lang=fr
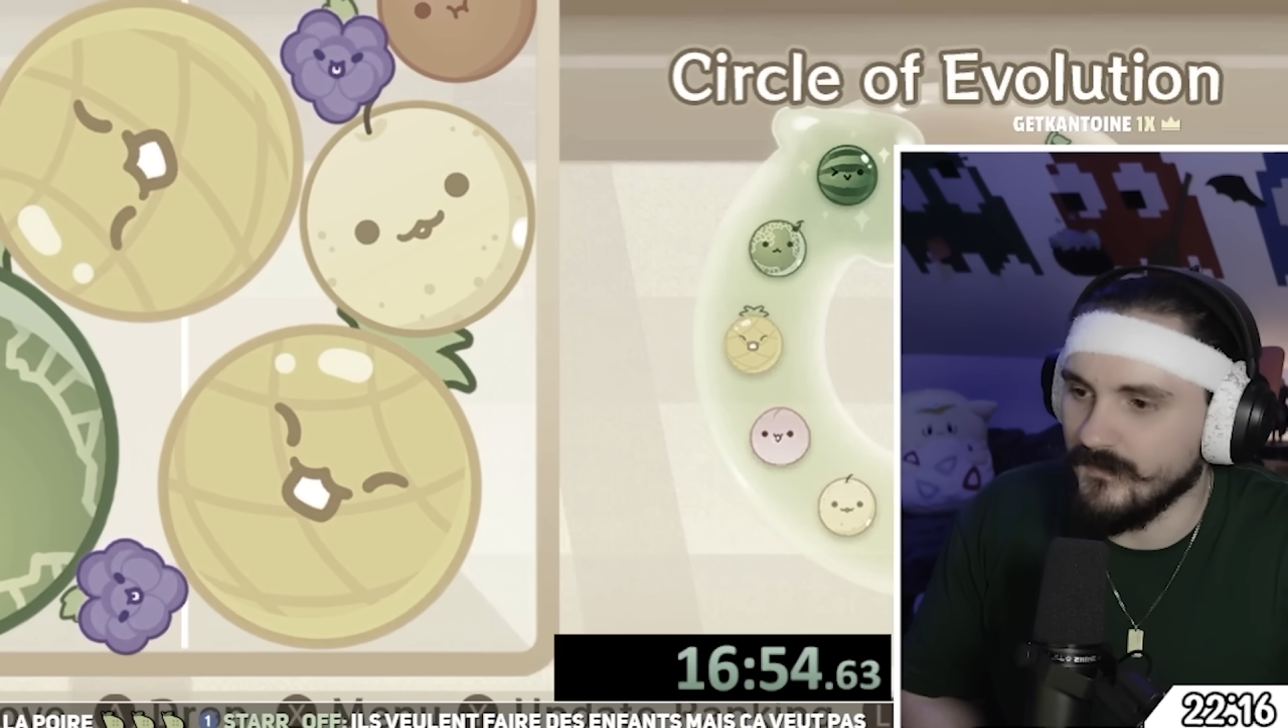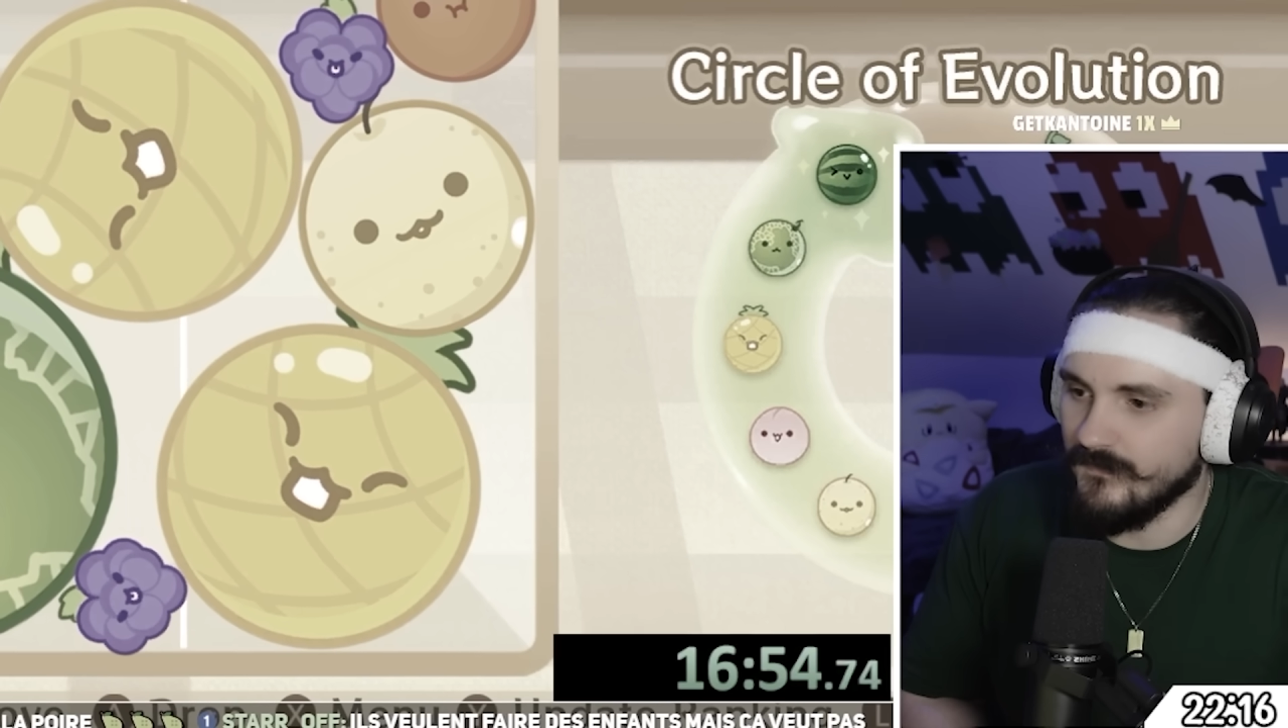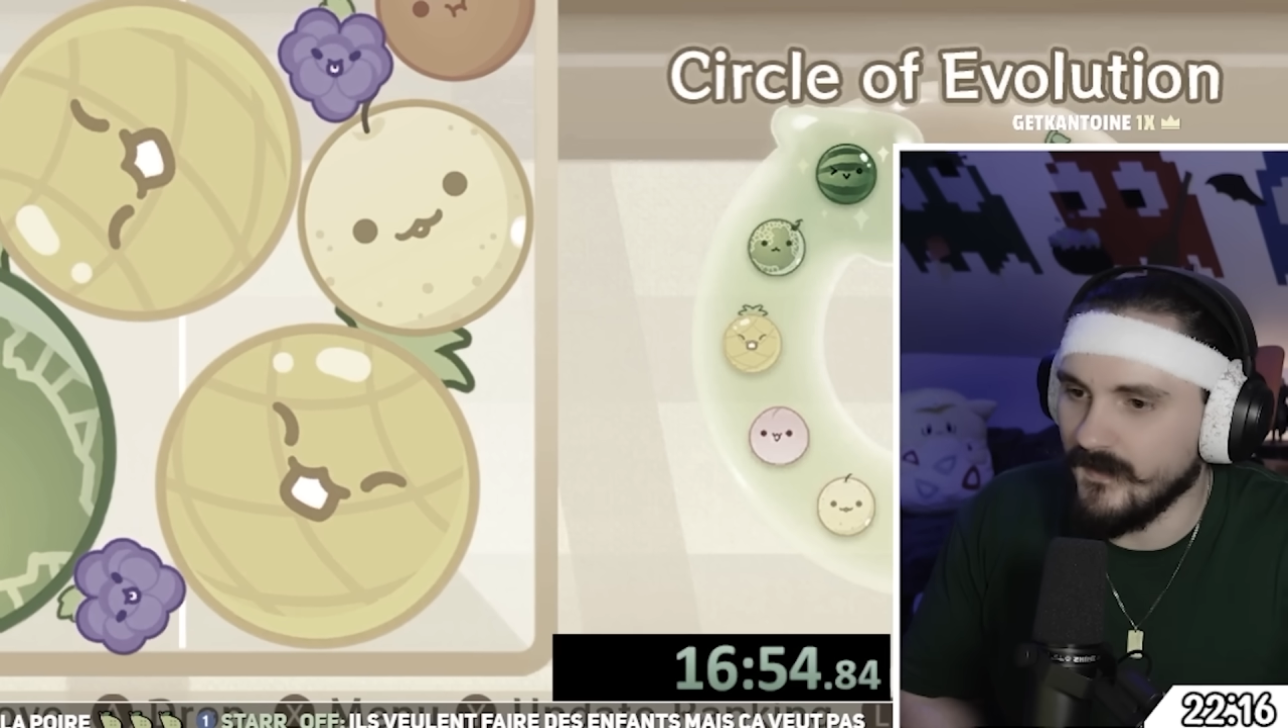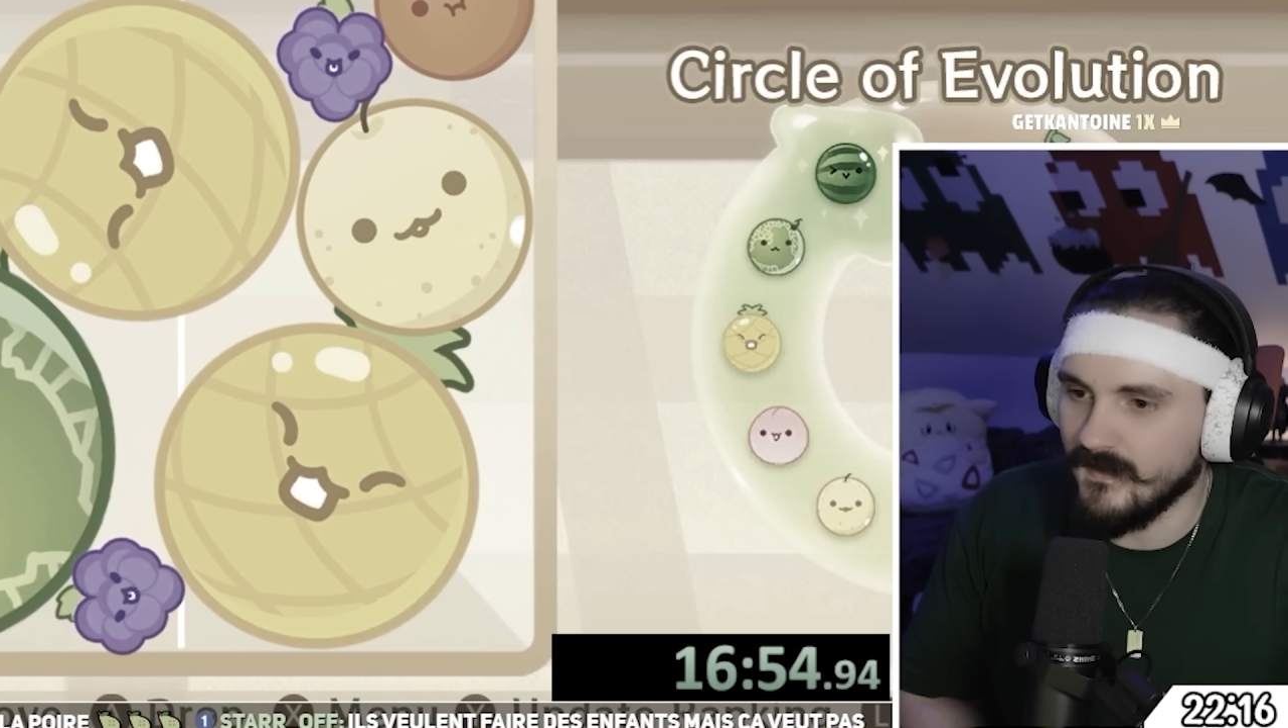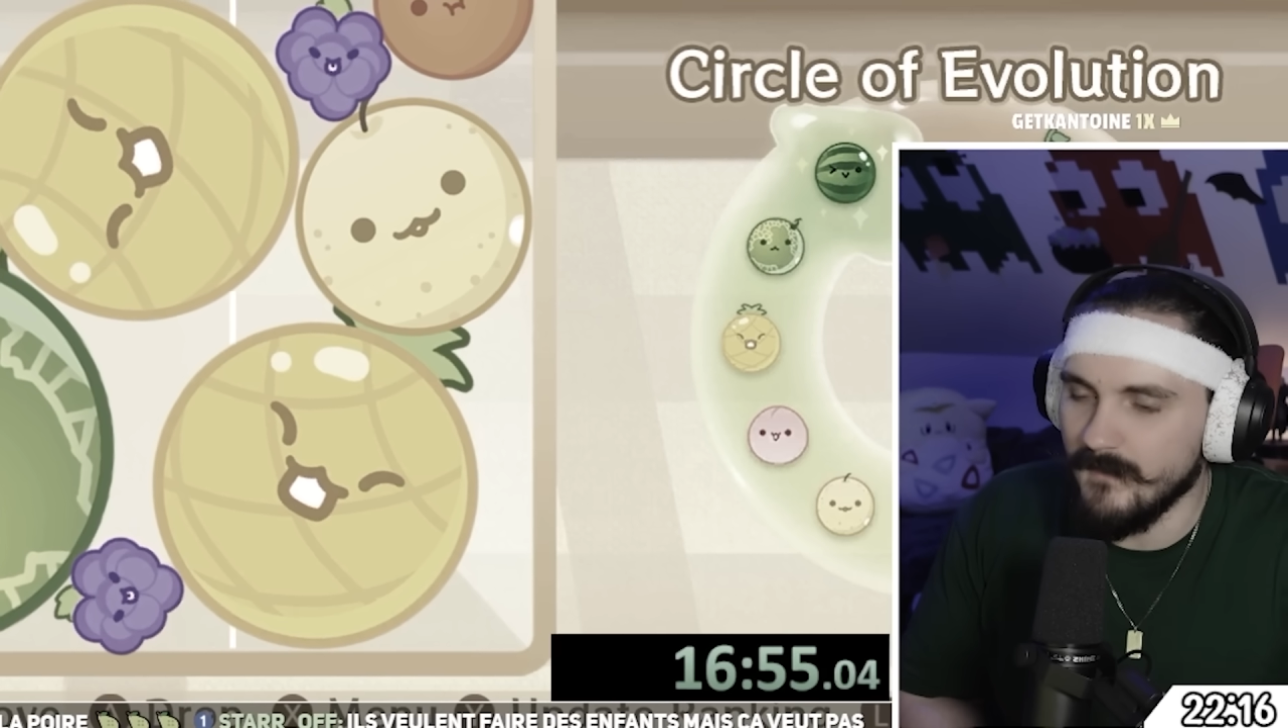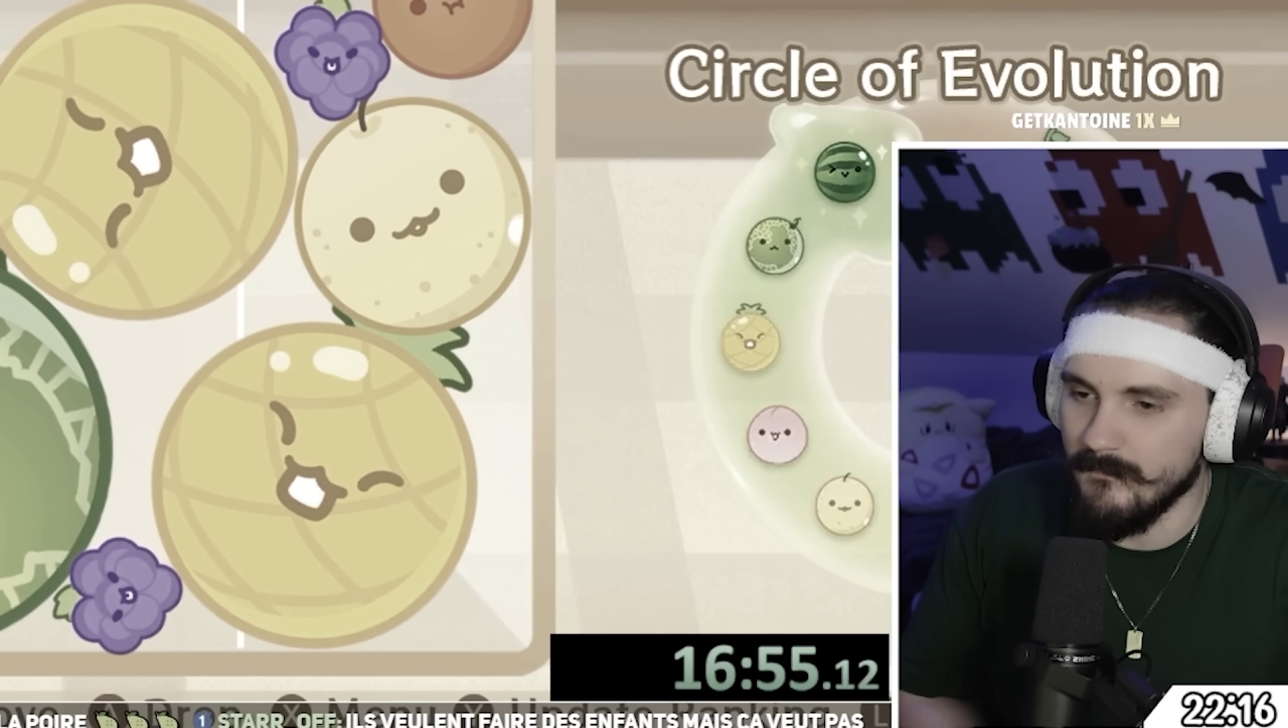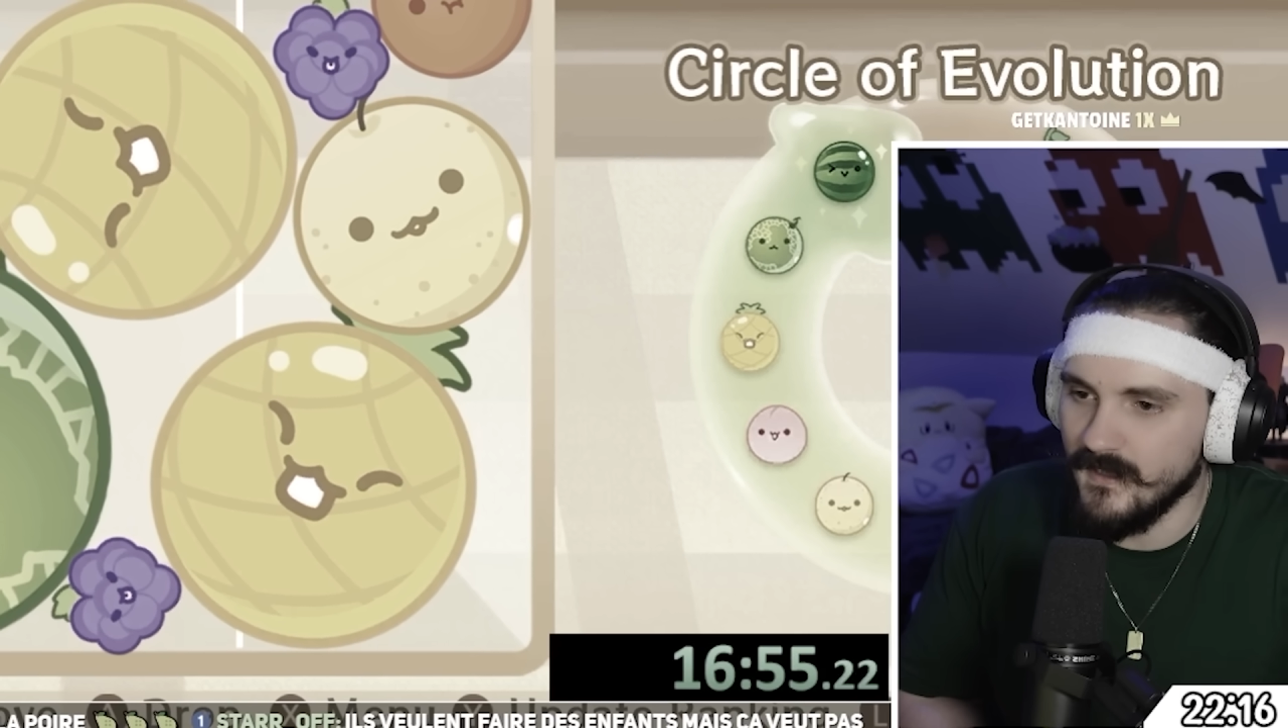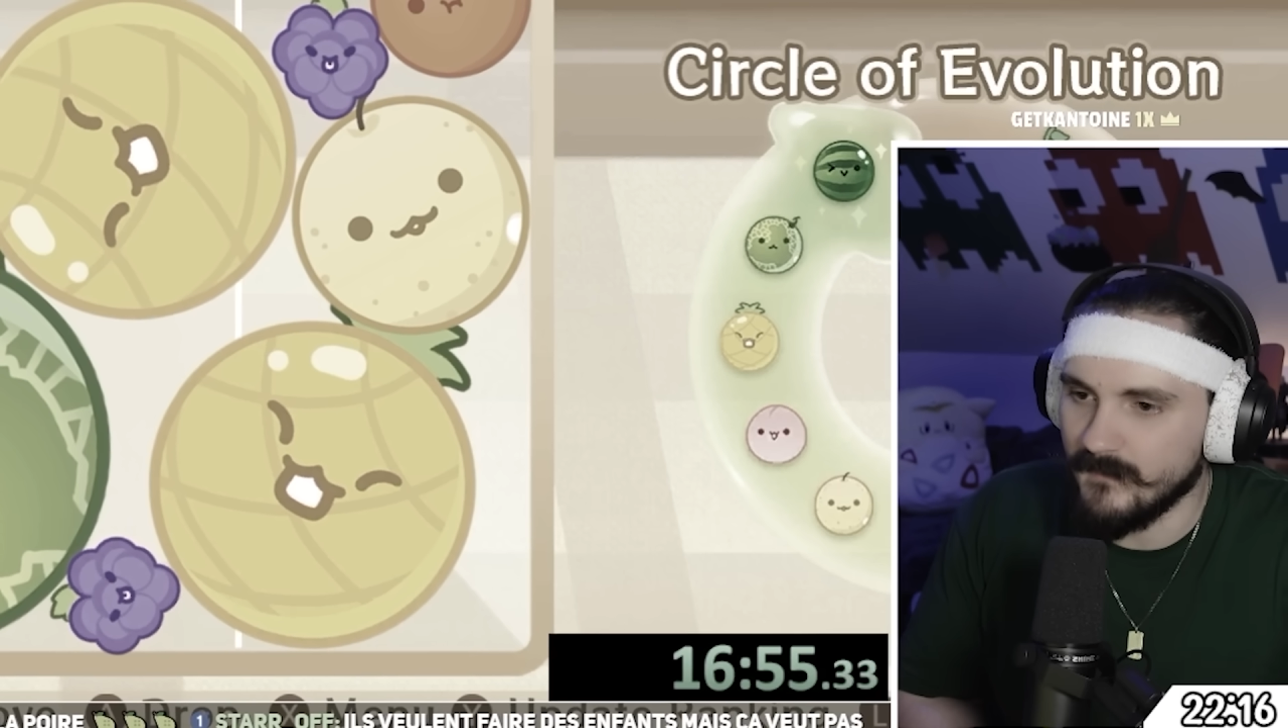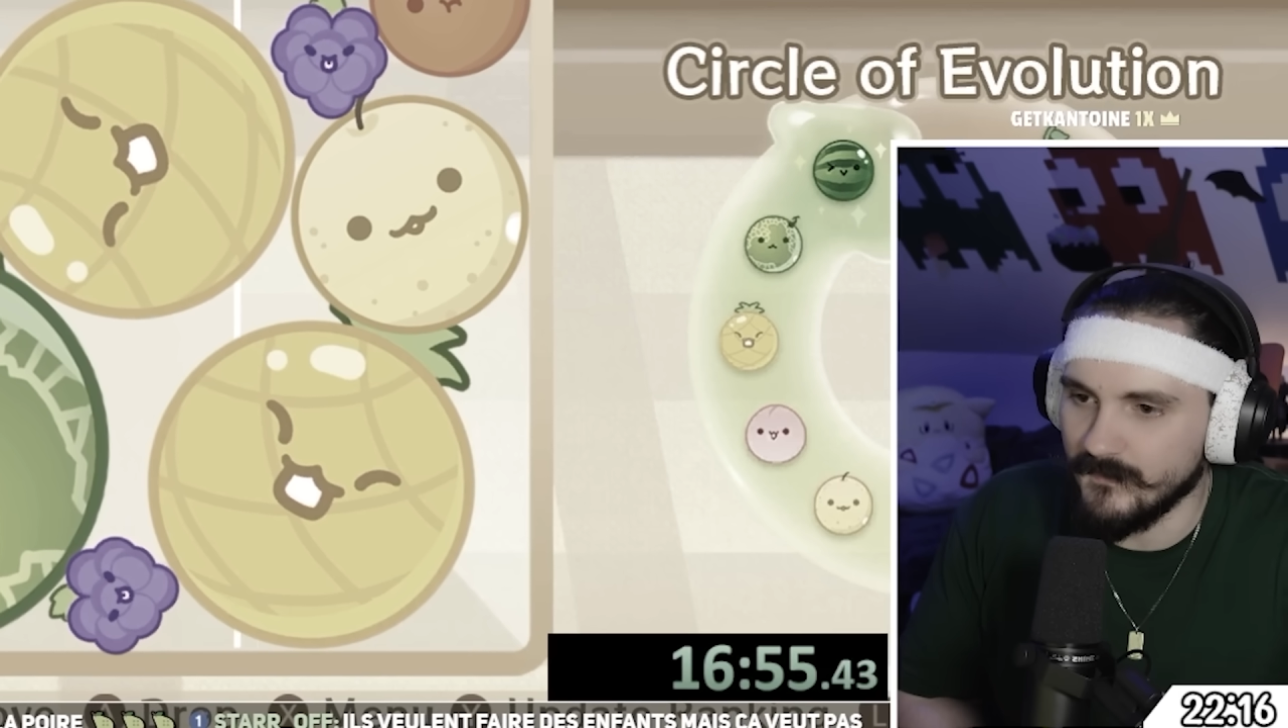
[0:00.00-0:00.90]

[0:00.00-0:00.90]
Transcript: vais faire de la merde